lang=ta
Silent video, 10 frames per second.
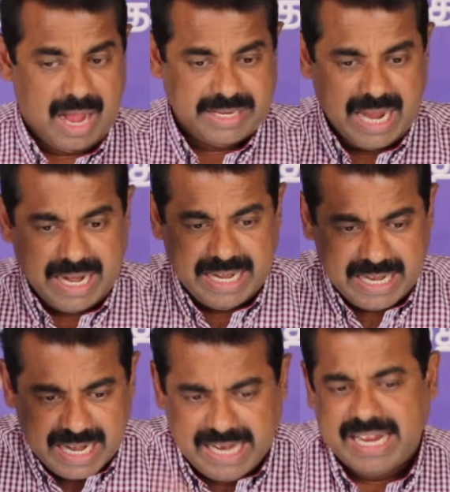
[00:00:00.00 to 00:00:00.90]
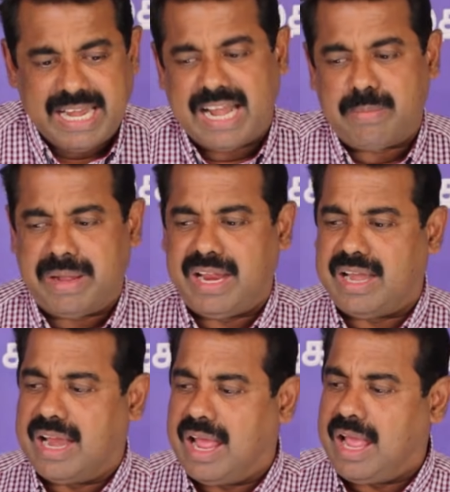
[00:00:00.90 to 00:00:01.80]
ஐயா இன்னைக்கு நிலைமை
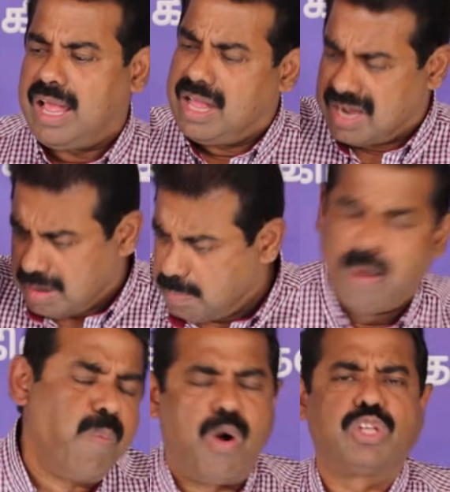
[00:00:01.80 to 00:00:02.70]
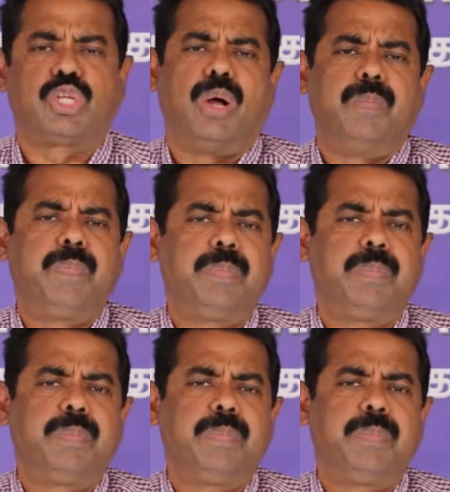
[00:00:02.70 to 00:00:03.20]
என்ன ரொம்ப மோசம்